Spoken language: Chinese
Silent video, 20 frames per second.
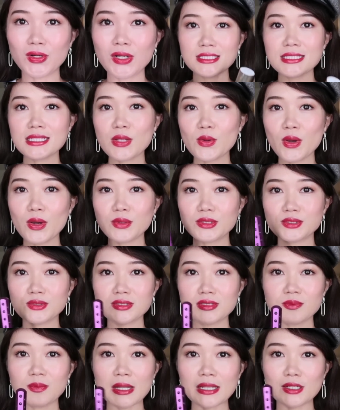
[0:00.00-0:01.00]
现在的话，我就
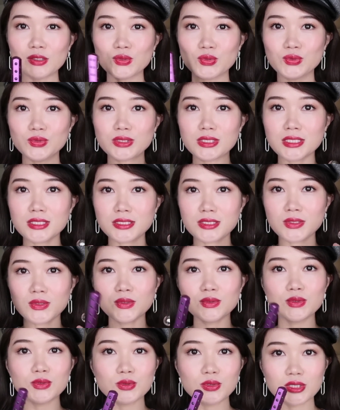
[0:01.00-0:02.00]
是把它涂上之
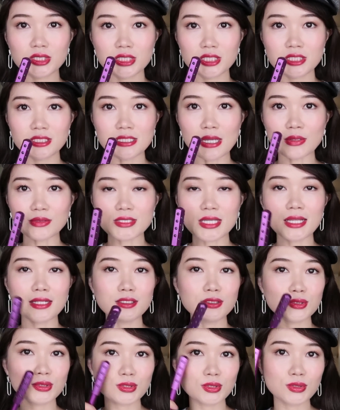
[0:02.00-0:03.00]
后，就是吃早餐
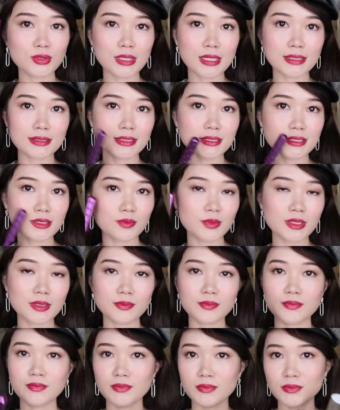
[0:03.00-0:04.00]
的时候啊，在这
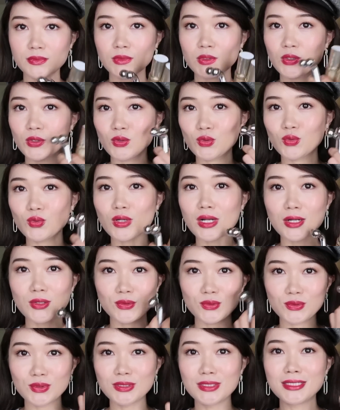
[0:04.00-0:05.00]
边撸啊
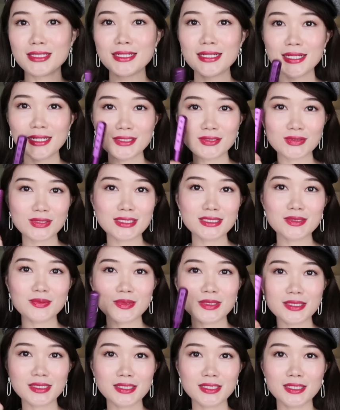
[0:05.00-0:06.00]
撸，就在这
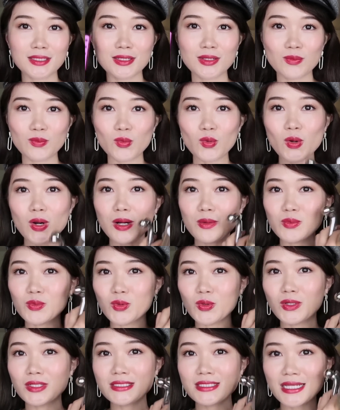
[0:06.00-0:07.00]
边磨啊
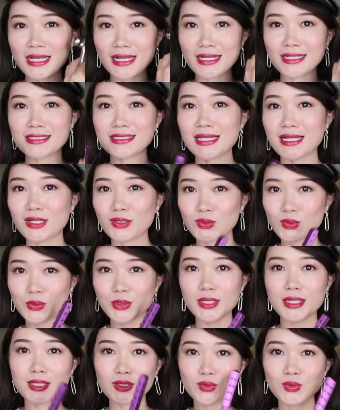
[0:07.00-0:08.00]
磨，擦啊擦
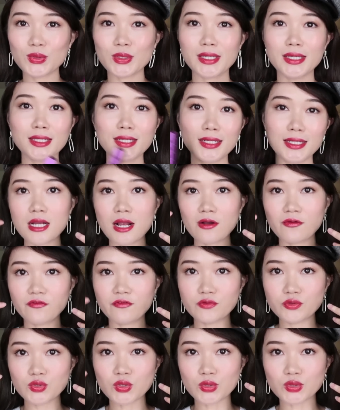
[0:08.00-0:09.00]
推啊推，然后
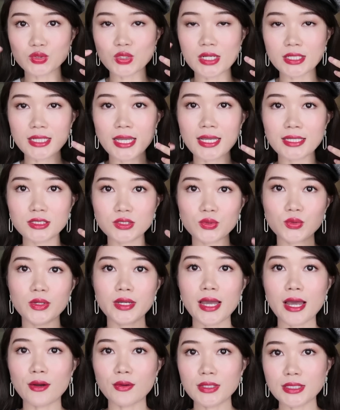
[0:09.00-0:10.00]
浮肿状态就会
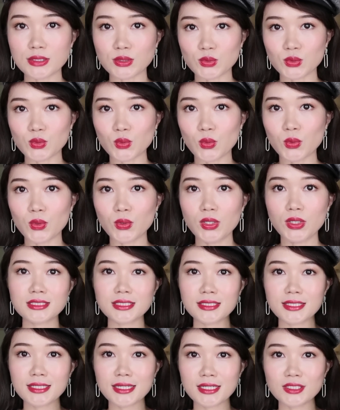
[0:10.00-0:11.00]
好很多。这
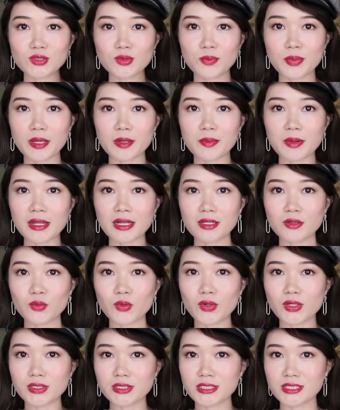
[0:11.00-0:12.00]
个应该就陪伴了
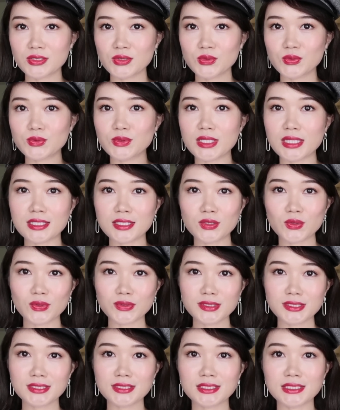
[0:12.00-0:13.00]
我四五年的
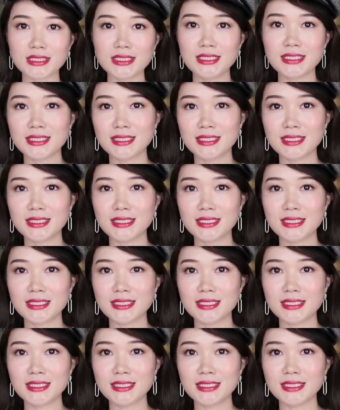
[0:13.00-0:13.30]
东西了。